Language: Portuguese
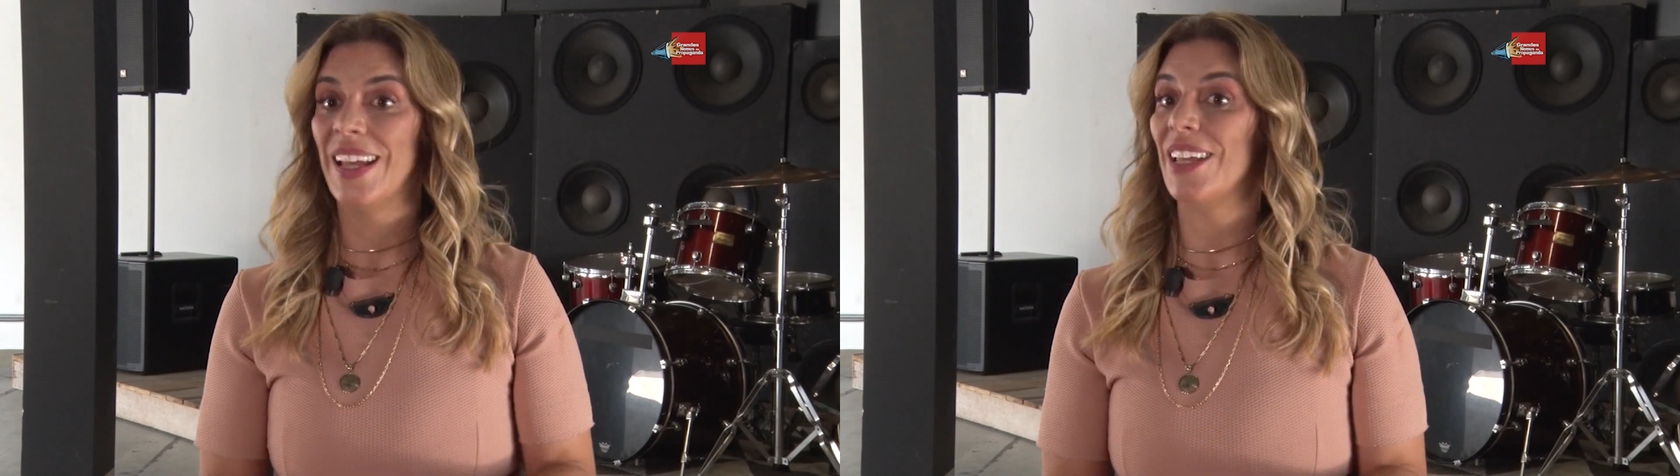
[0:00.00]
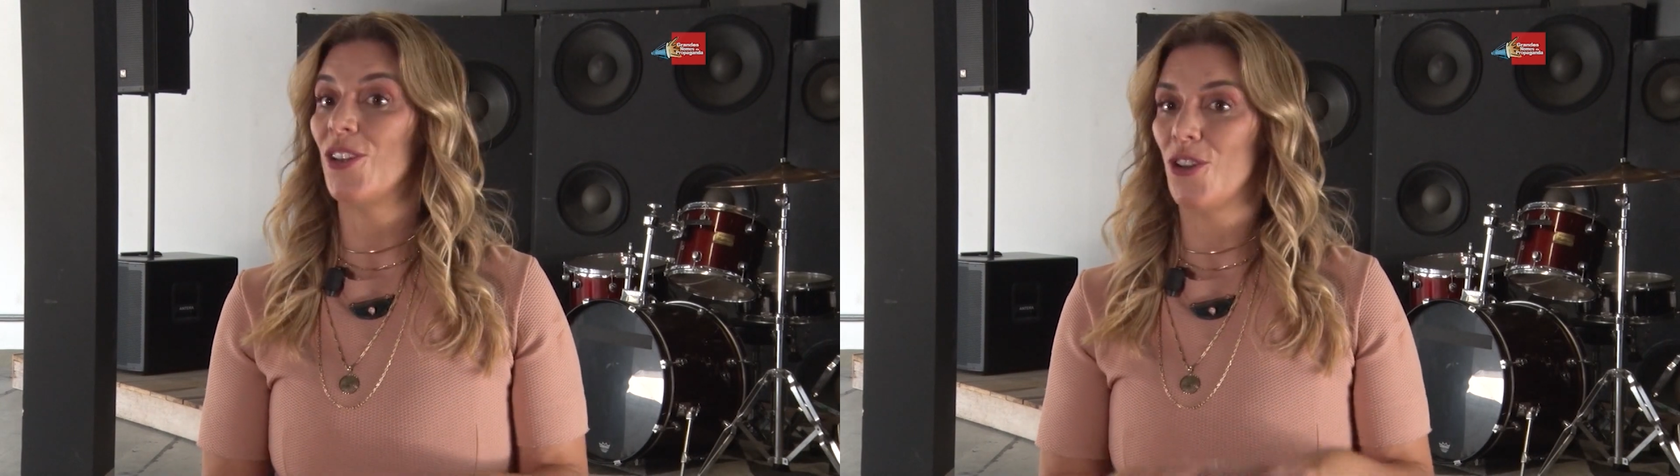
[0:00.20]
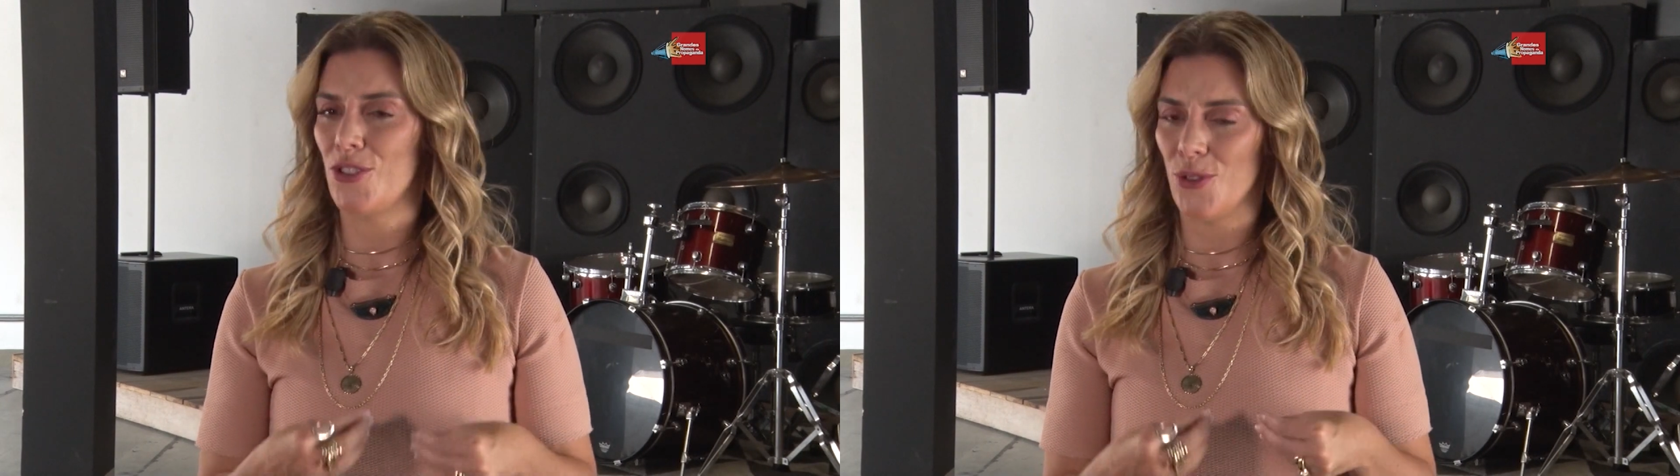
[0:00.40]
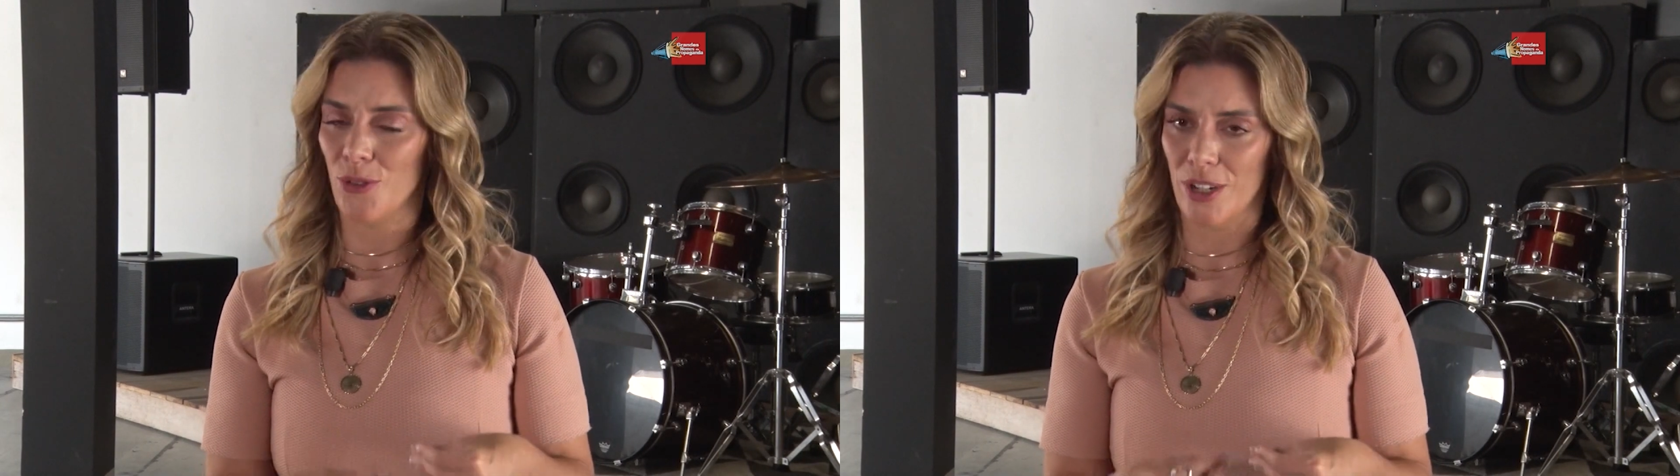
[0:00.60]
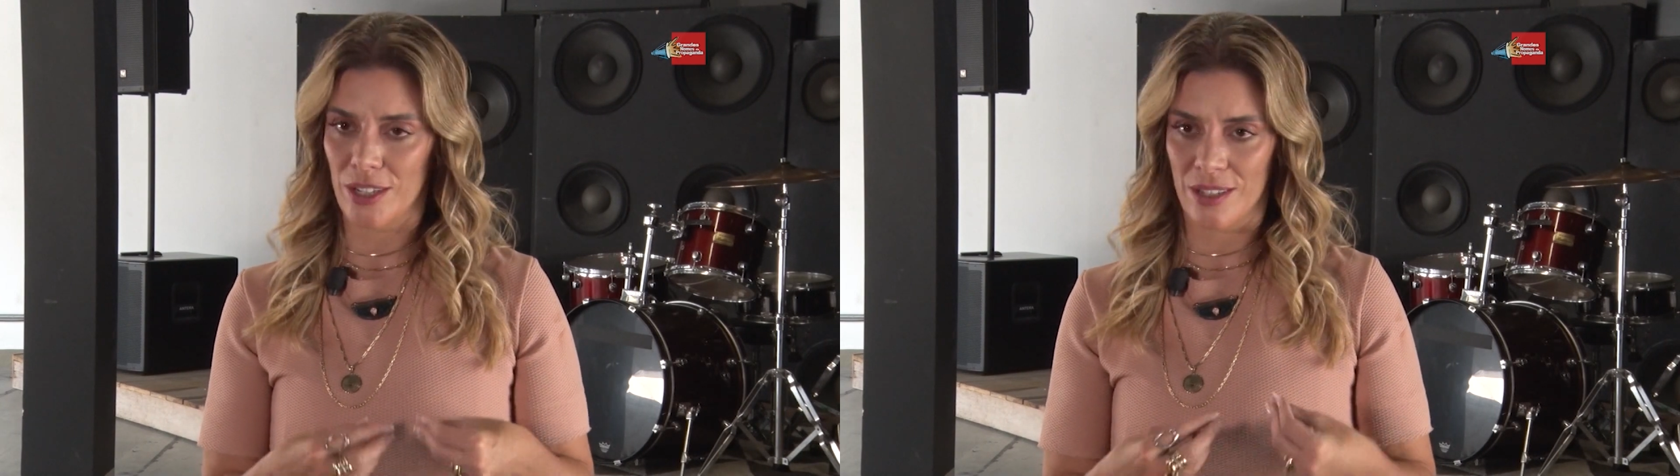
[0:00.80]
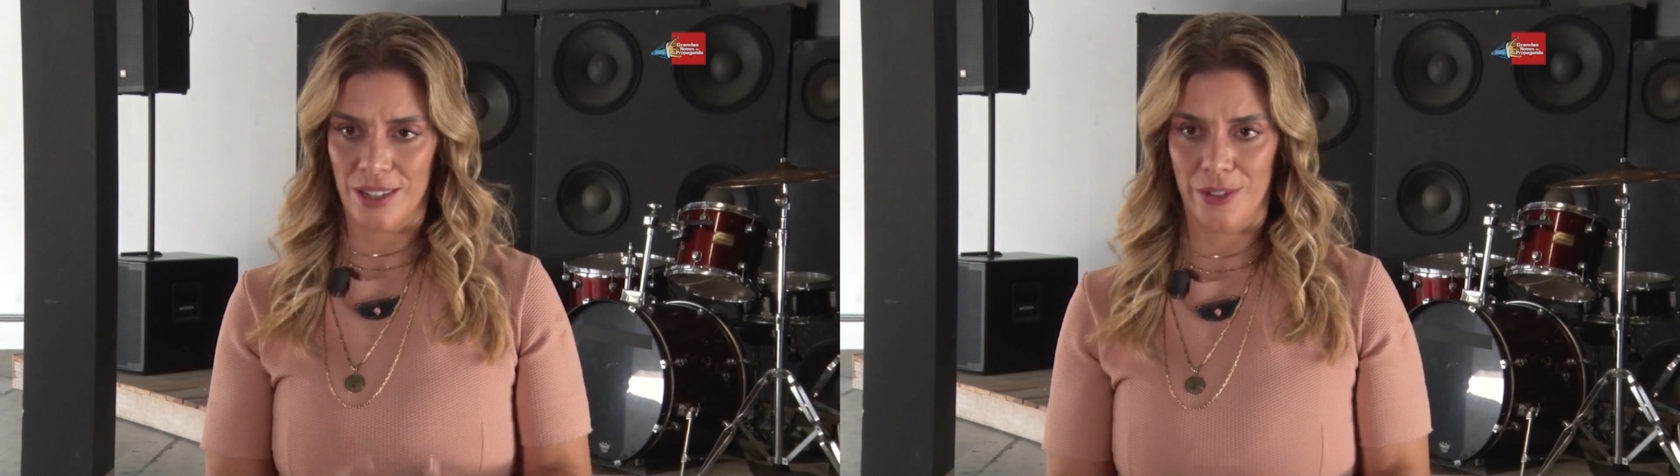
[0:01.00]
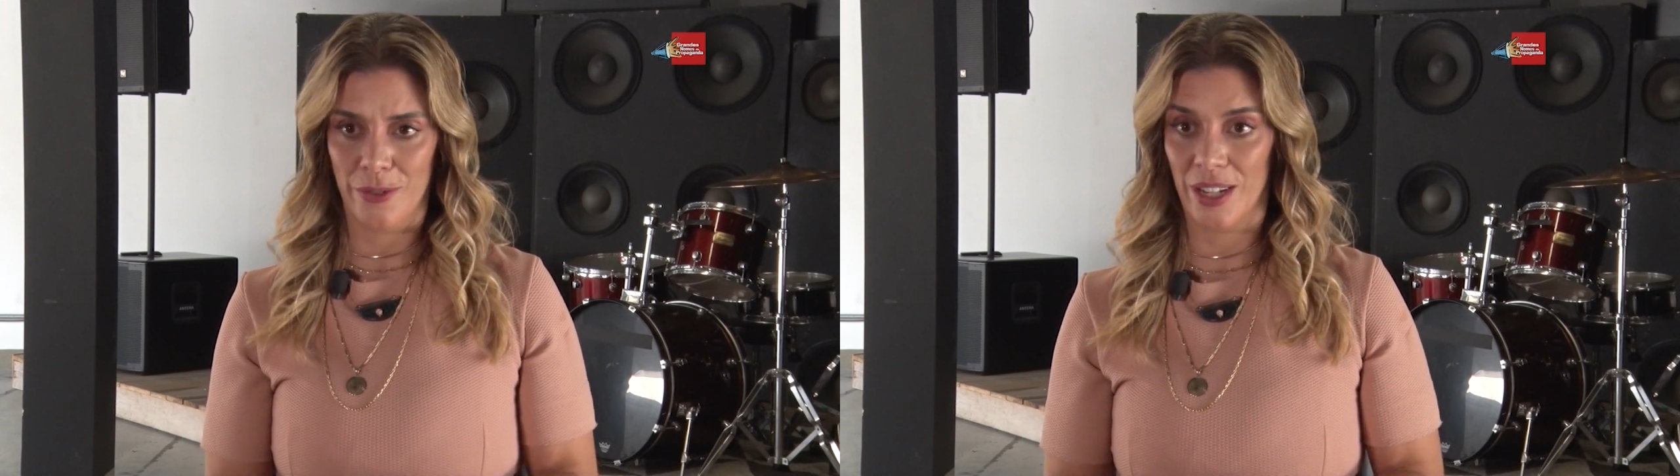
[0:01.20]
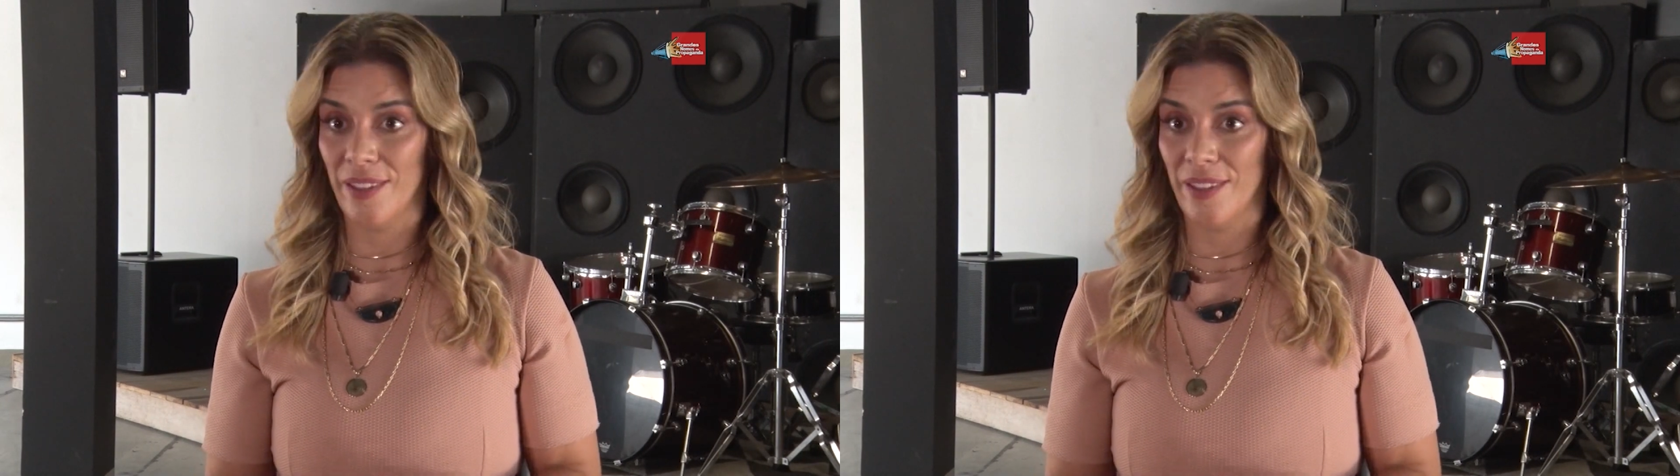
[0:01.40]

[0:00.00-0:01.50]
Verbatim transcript: que toca o seu coração,